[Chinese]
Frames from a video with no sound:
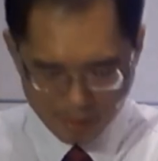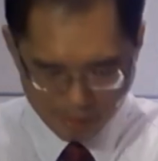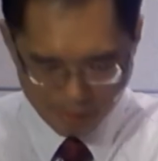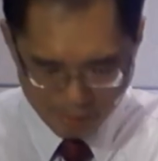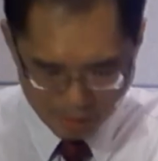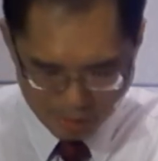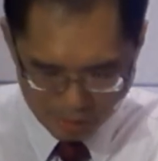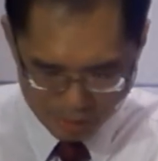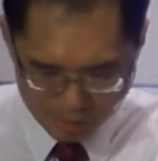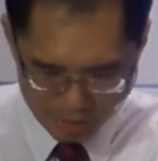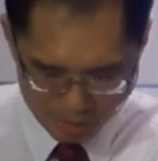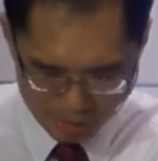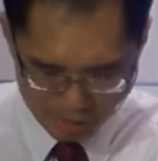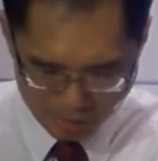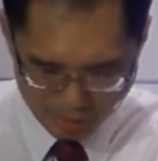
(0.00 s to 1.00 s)
但是很
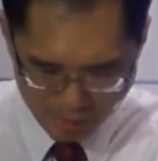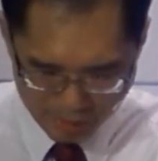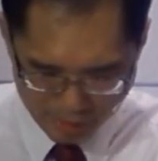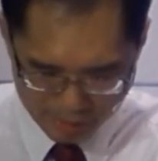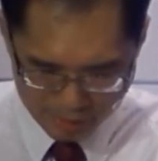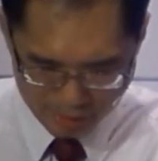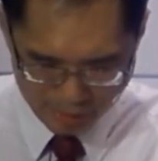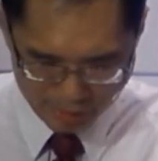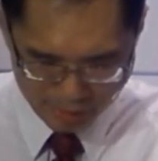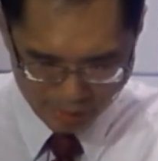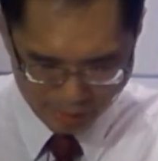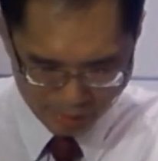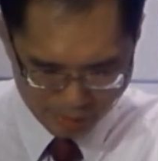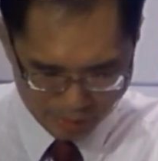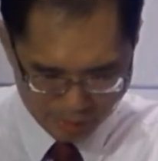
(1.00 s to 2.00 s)
奇怪的，这里
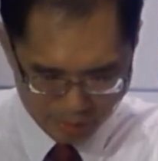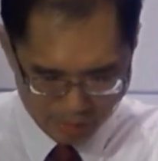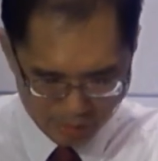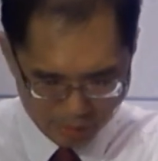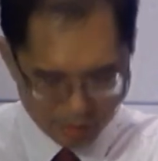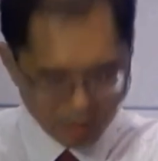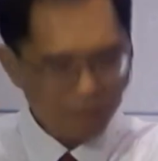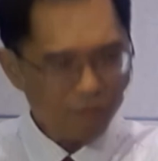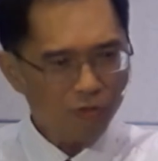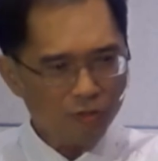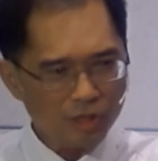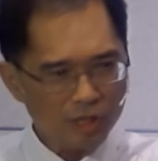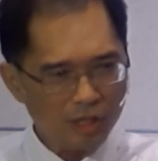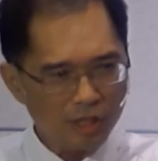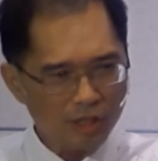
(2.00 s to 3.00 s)
呢，这父
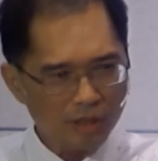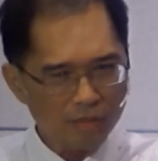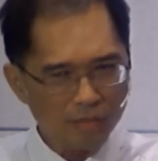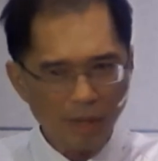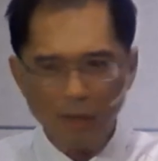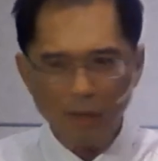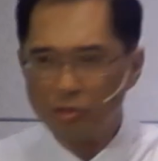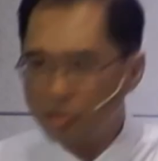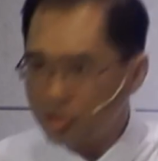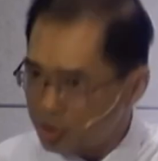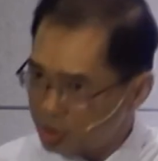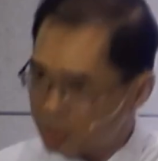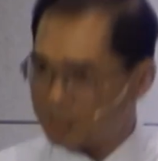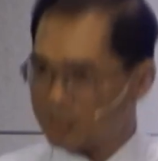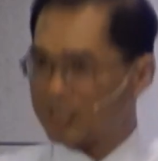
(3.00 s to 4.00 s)
亲没有去。
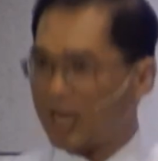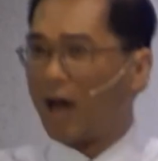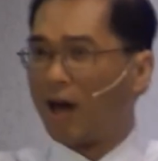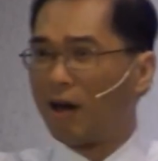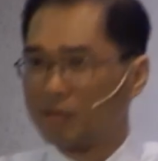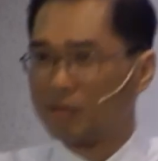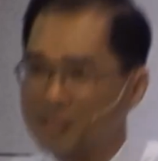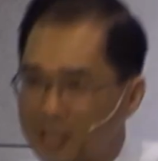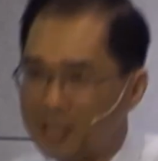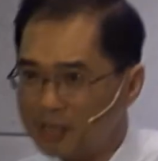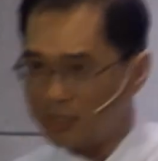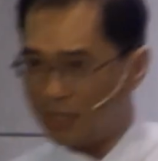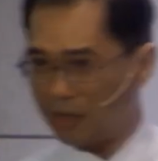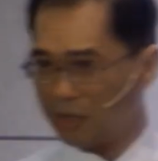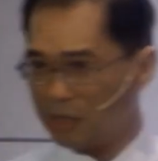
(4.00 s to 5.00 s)
找这个
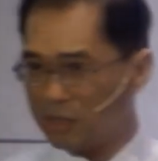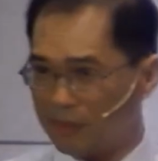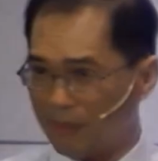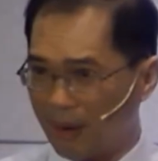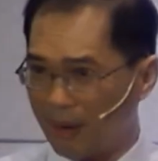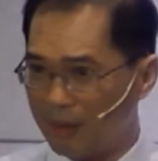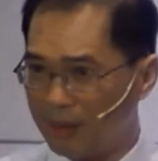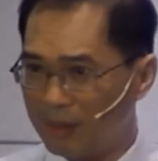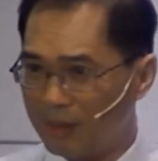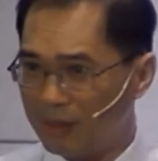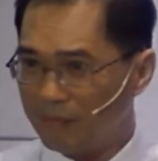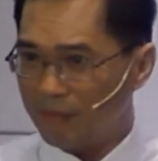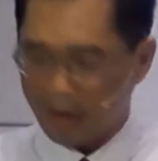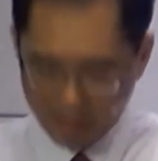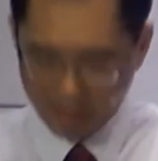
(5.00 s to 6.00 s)
小儿子啊，
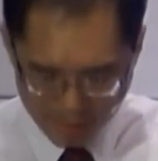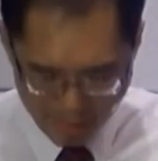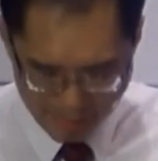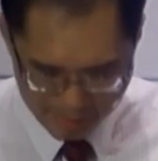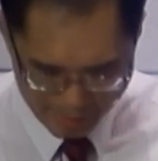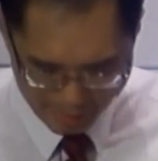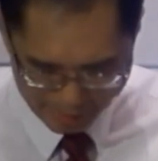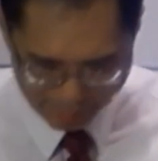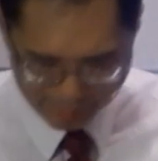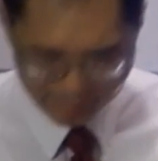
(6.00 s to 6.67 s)
反而在家里